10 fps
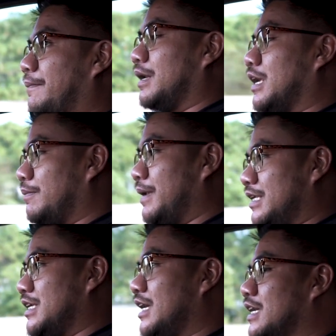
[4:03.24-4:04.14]
Apple
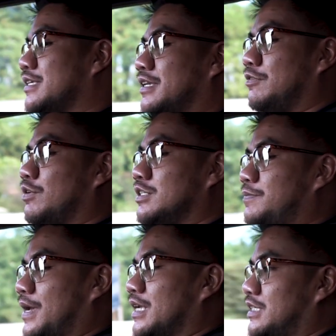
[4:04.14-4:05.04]
CarPlay nya jadi gue
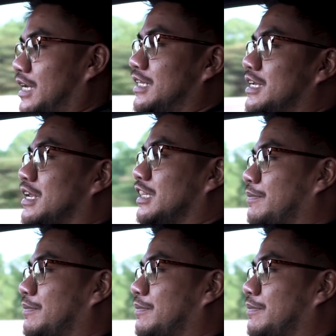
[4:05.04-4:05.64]
GPS ngeliatnya